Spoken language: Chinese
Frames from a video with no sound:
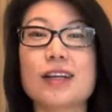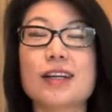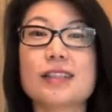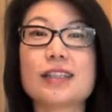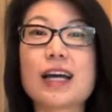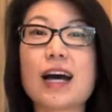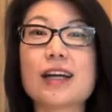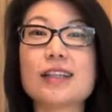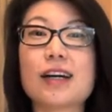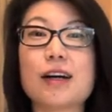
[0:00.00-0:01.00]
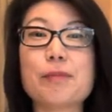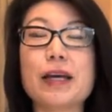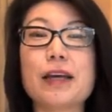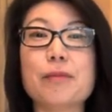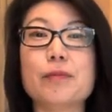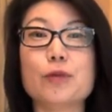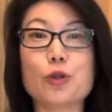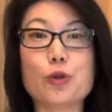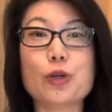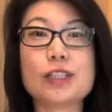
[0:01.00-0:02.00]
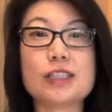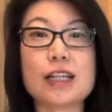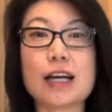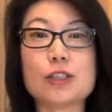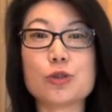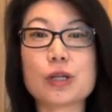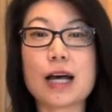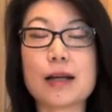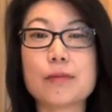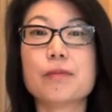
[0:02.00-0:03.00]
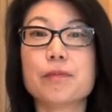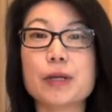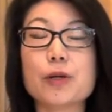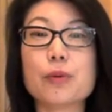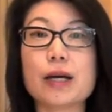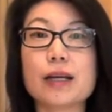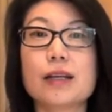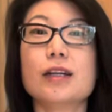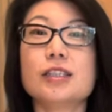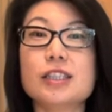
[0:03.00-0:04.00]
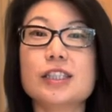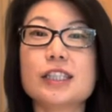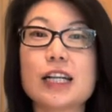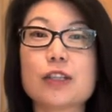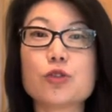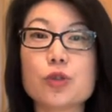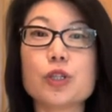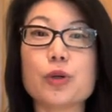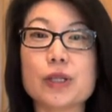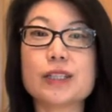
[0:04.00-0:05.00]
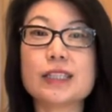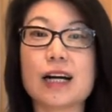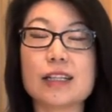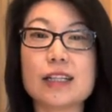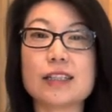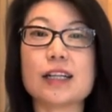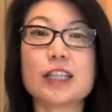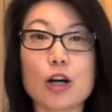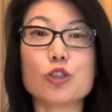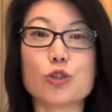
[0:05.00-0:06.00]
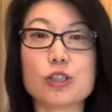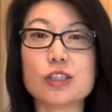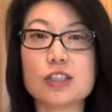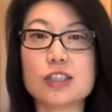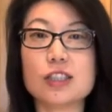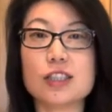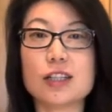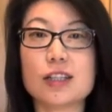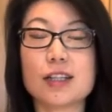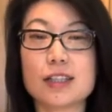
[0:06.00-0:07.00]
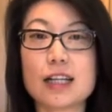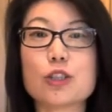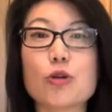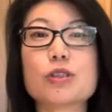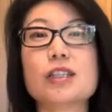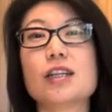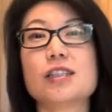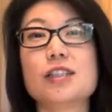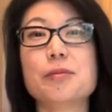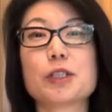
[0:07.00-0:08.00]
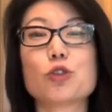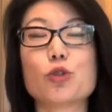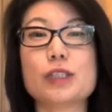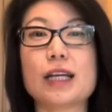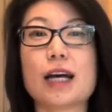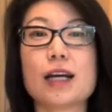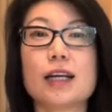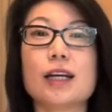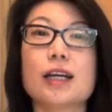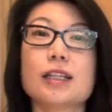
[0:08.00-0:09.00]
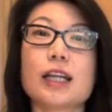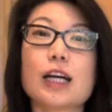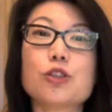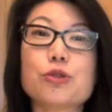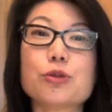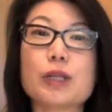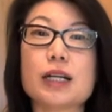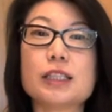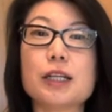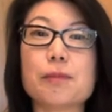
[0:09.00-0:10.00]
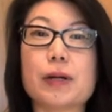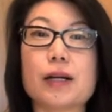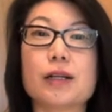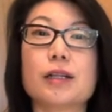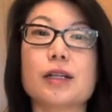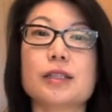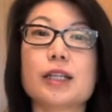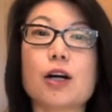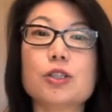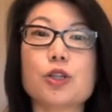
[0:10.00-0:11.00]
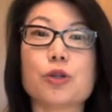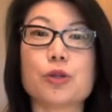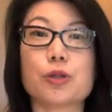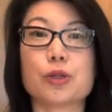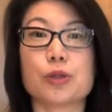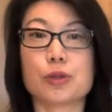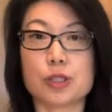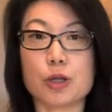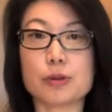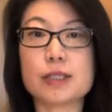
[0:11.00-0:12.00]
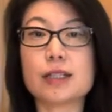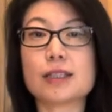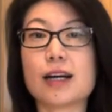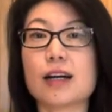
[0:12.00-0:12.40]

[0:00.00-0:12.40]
那他呢，被纽约时代周刊评为世界上最有影响力的调酒师之一。他同时也是一名作家，他出的这本调酒手册呢，